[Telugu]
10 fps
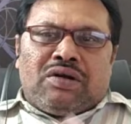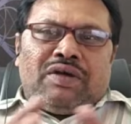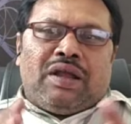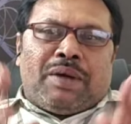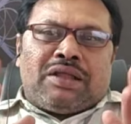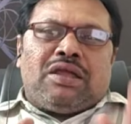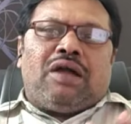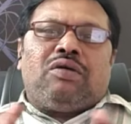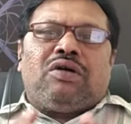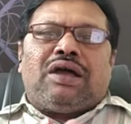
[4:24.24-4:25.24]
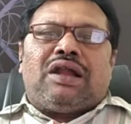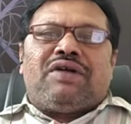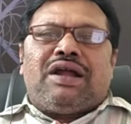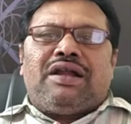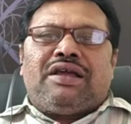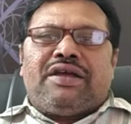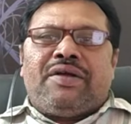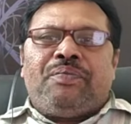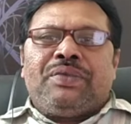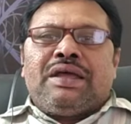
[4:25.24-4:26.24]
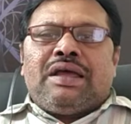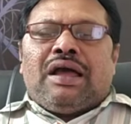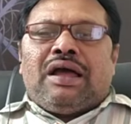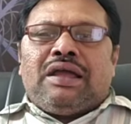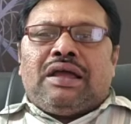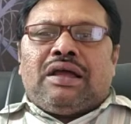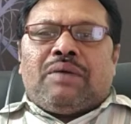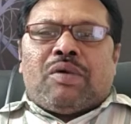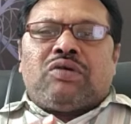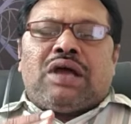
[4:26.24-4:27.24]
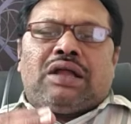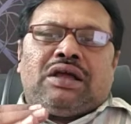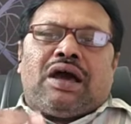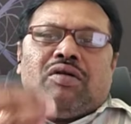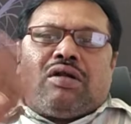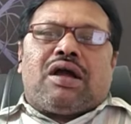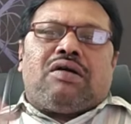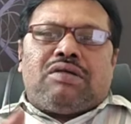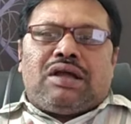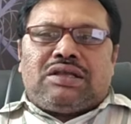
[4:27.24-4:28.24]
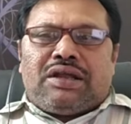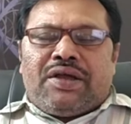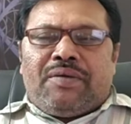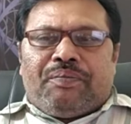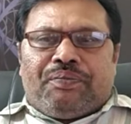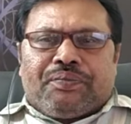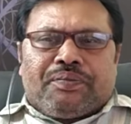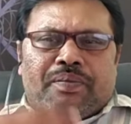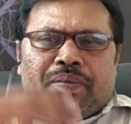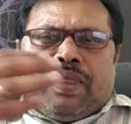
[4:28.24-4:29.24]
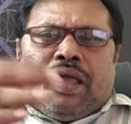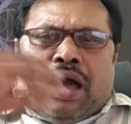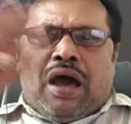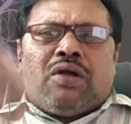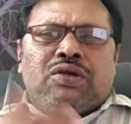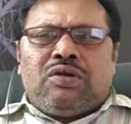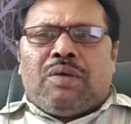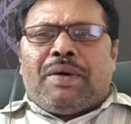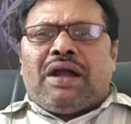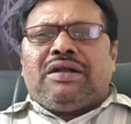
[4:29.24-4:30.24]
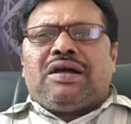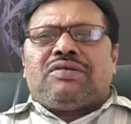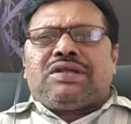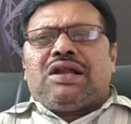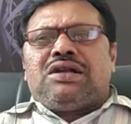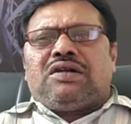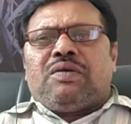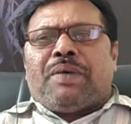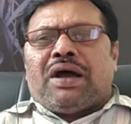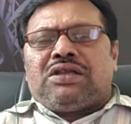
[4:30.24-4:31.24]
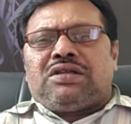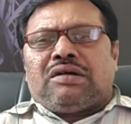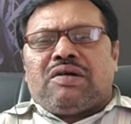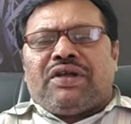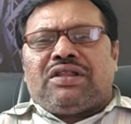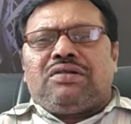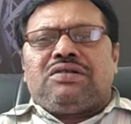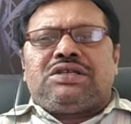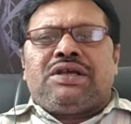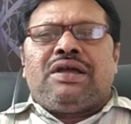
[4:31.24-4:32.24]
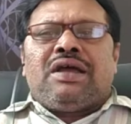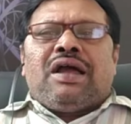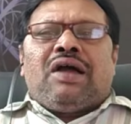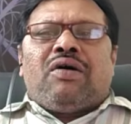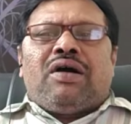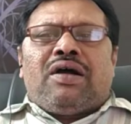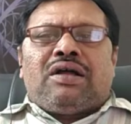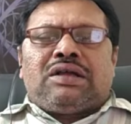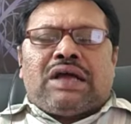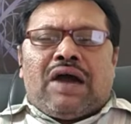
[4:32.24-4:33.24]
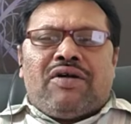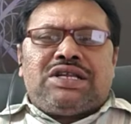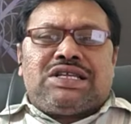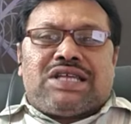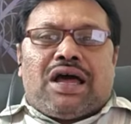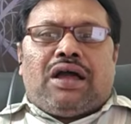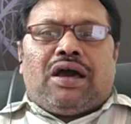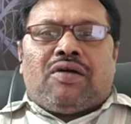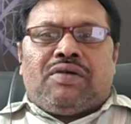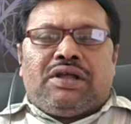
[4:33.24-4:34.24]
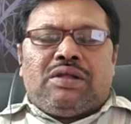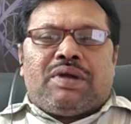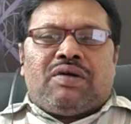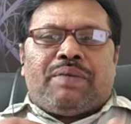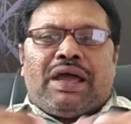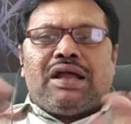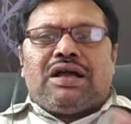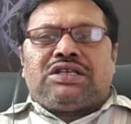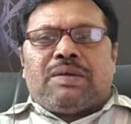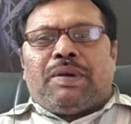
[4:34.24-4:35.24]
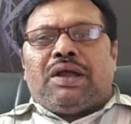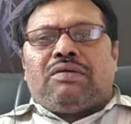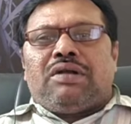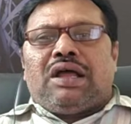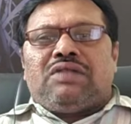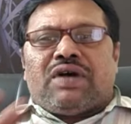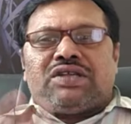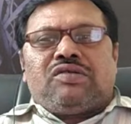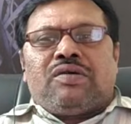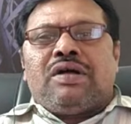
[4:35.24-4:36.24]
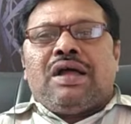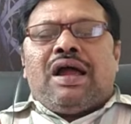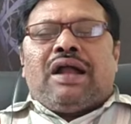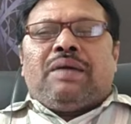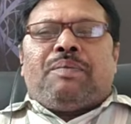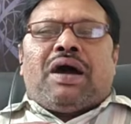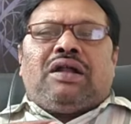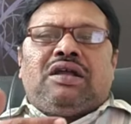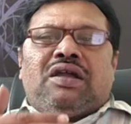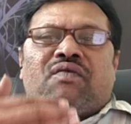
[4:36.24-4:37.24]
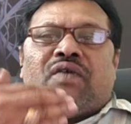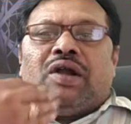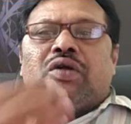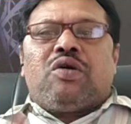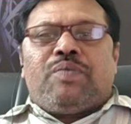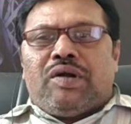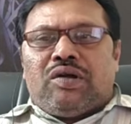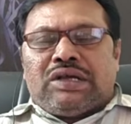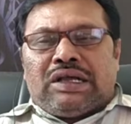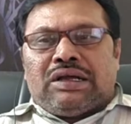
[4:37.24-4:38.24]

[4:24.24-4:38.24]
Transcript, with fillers: రెండు వేల పద్నాలుగులో గెలవడానికి బహుశా అధికారంలో రాకున్నా సరే ఆ రోజుల్లో పార్టీకి అవసరాలైనటువంటి పారిశ్రామికవేత్తల నుంచి కావాల్సిన సహకారం ఇది మనం బహిరంగ చెప్పలేకుండా అది వాస్తవం అంటే పార్టీకి ఫండ్ రూపంలో